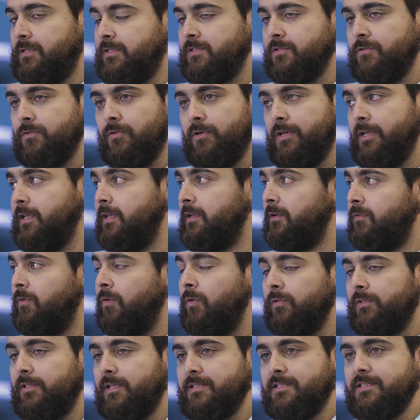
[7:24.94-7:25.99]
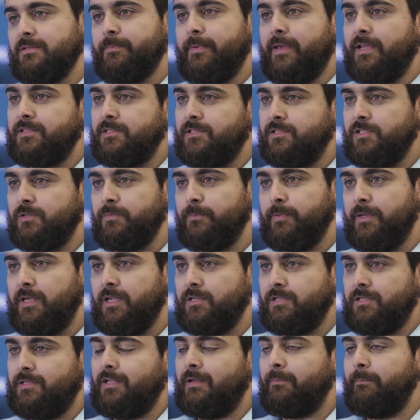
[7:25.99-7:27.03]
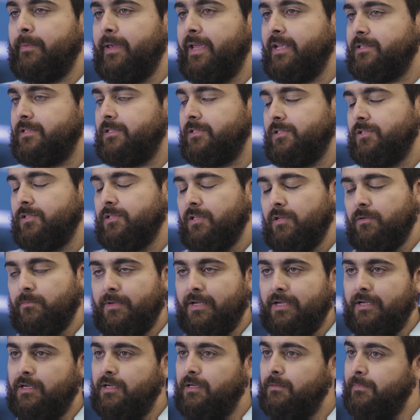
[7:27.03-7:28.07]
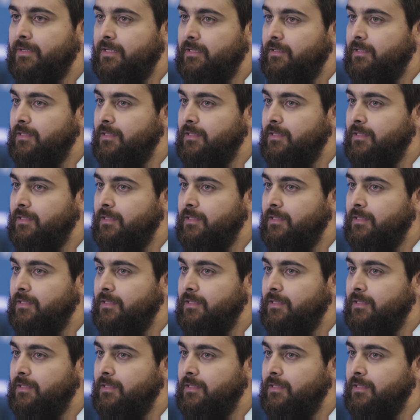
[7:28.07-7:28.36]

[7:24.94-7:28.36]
escolher outras espécies de peixe. Na Pets a gente tem uma gama